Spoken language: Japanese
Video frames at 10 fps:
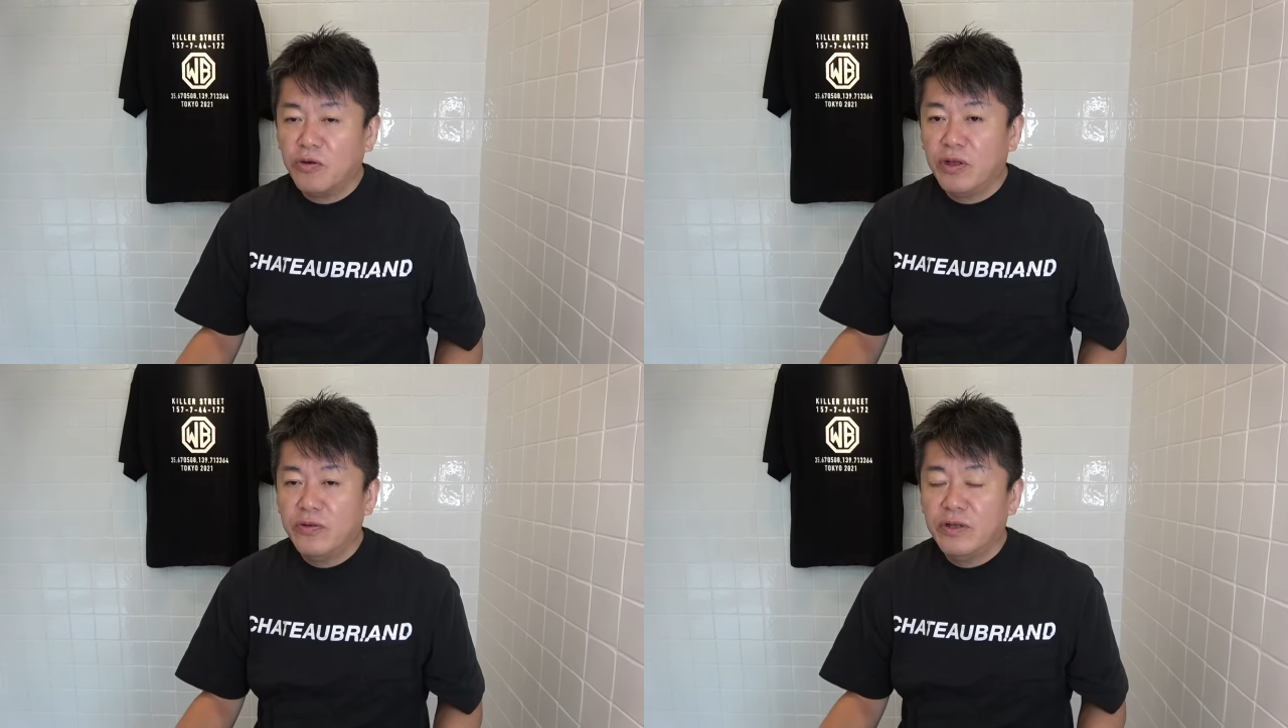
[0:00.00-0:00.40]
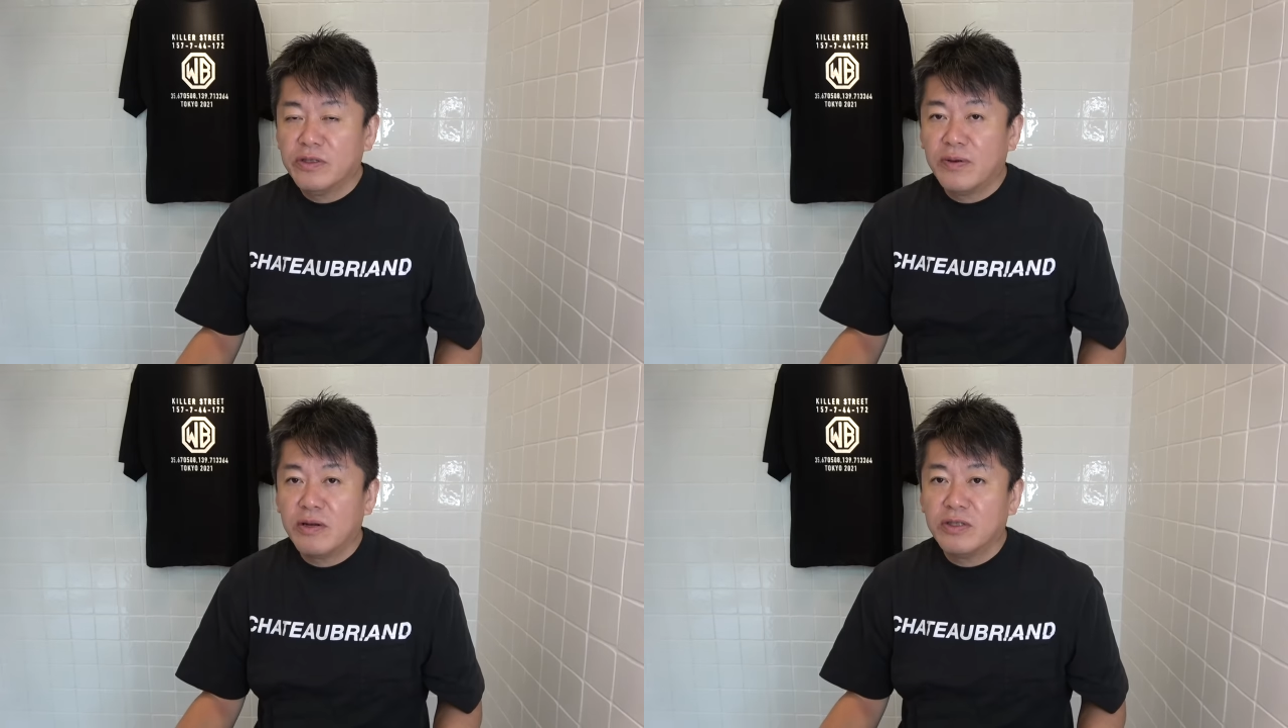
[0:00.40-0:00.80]

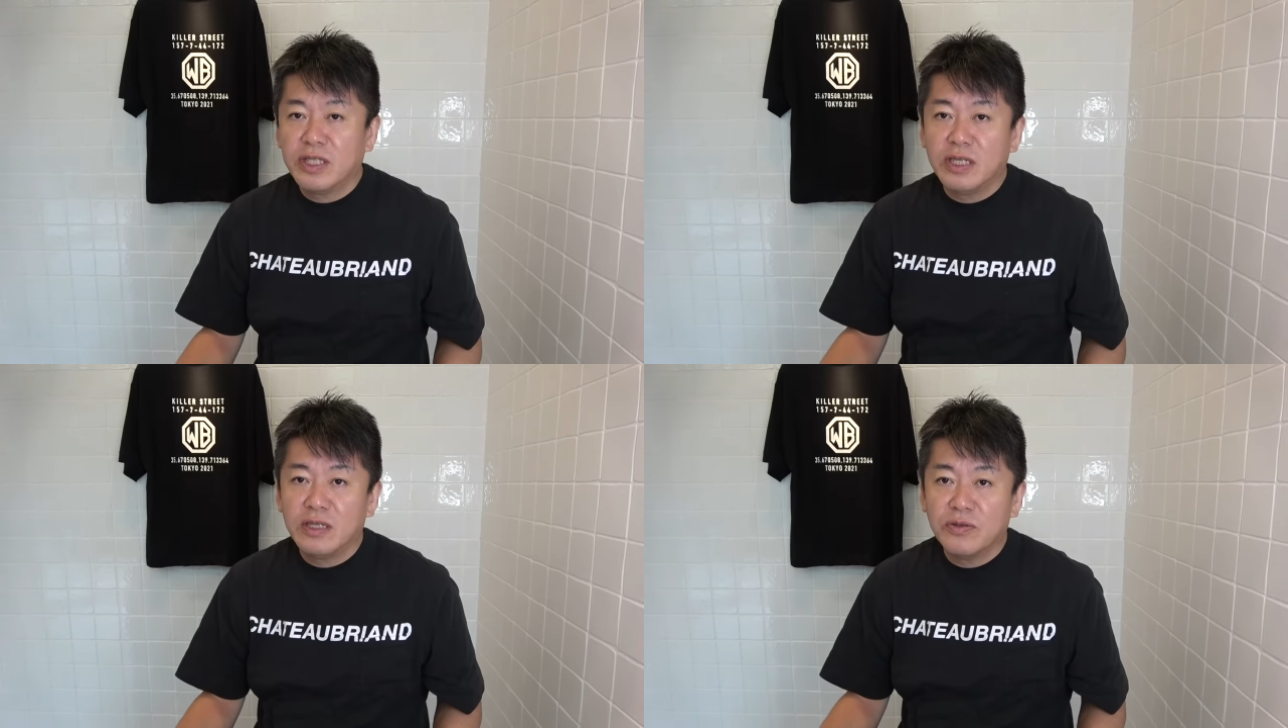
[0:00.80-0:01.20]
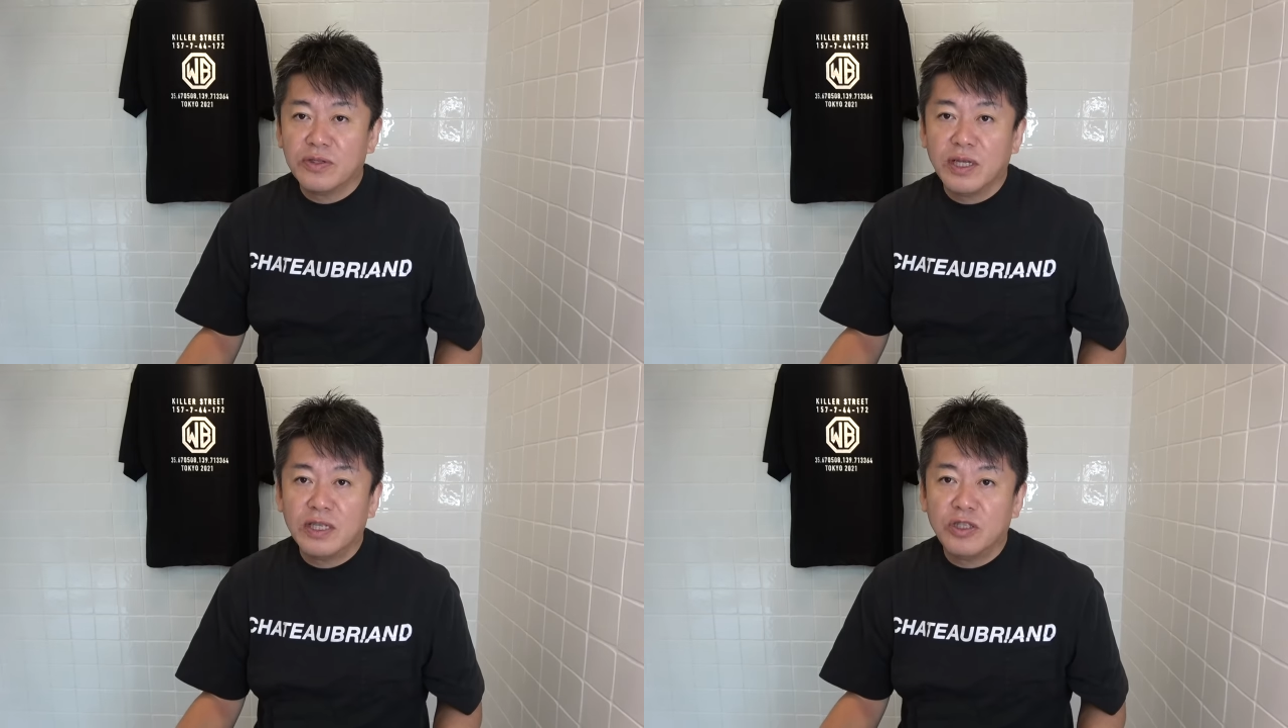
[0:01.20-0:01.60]
コロナウイルスワクチン
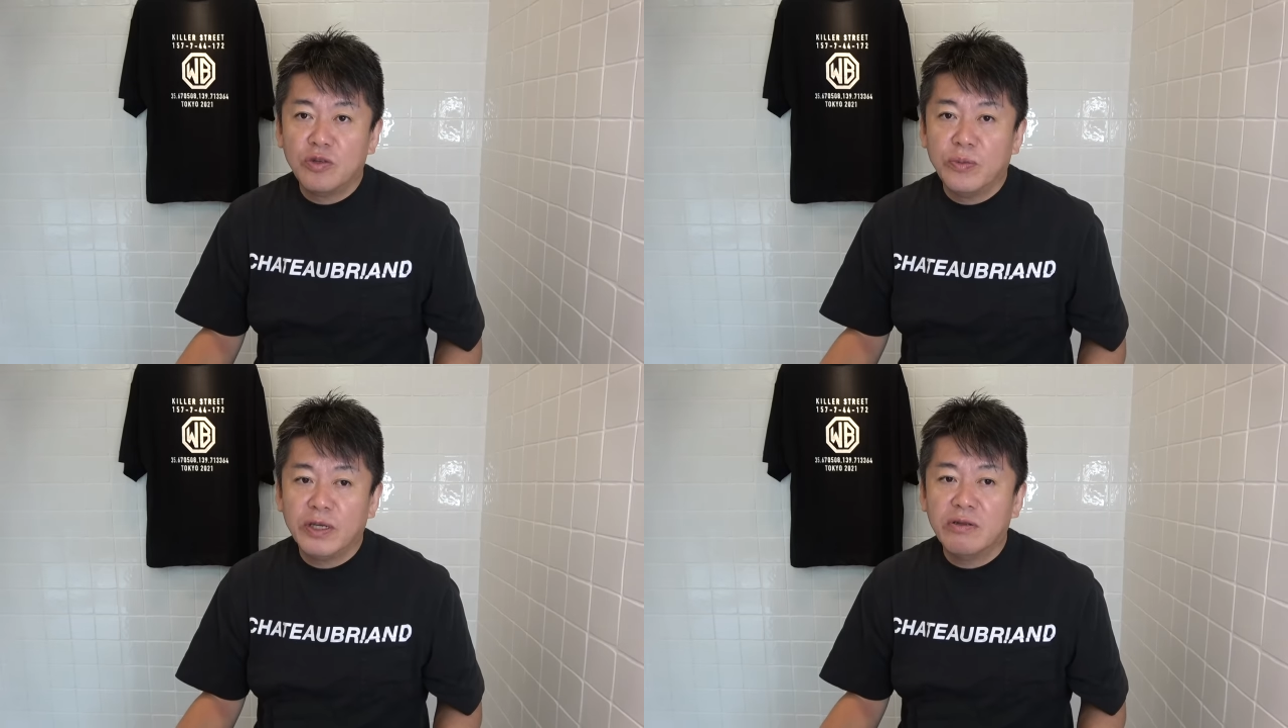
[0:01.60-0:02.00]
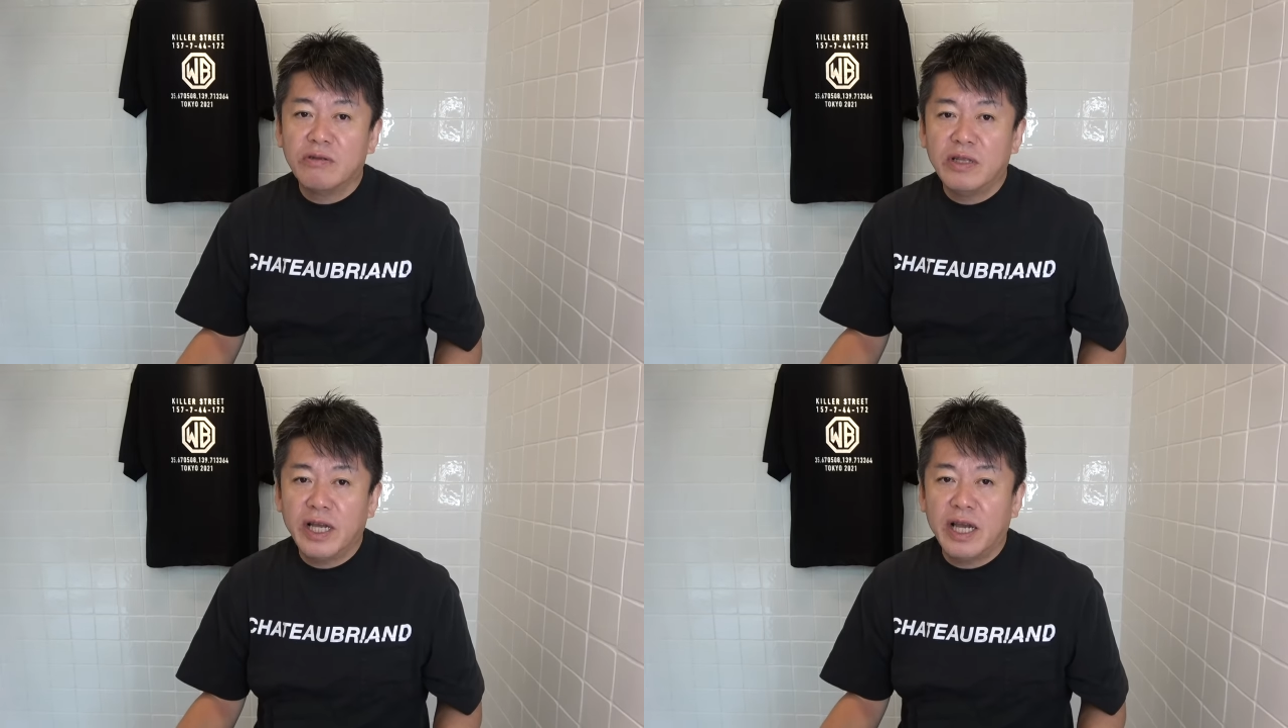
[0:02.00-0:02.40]
の接種をめぐっ
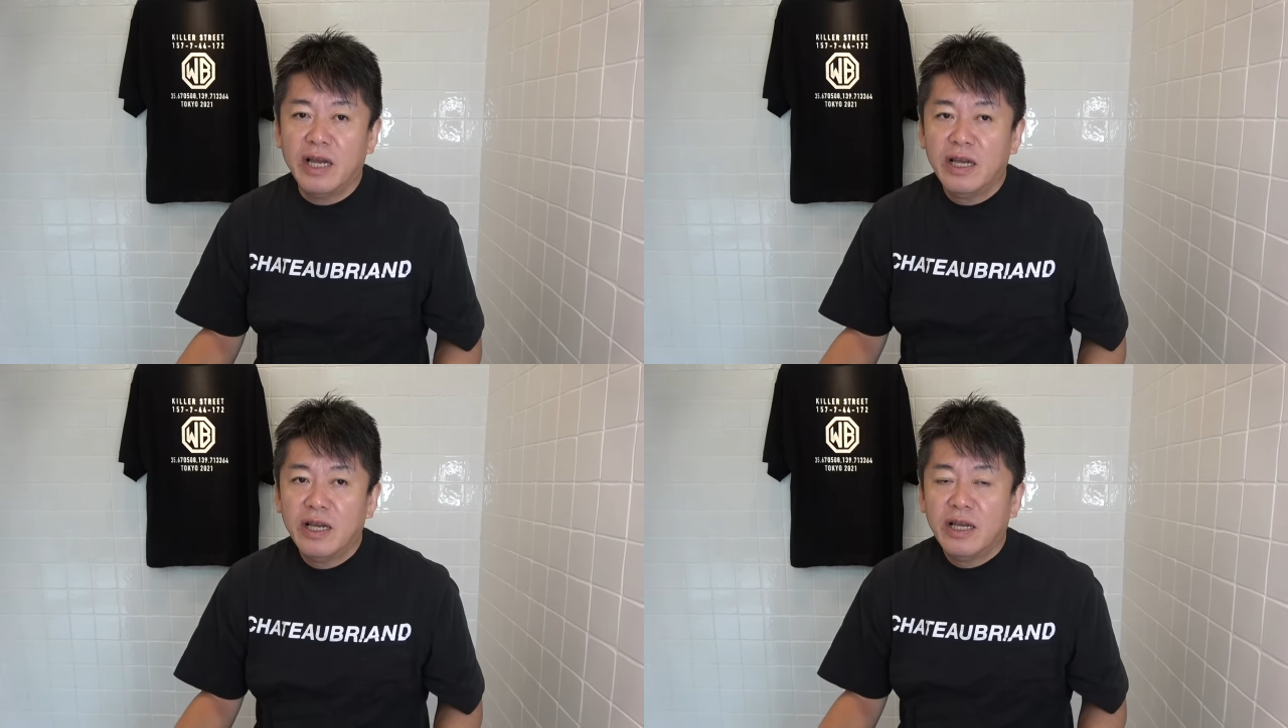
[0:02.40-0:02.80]
て、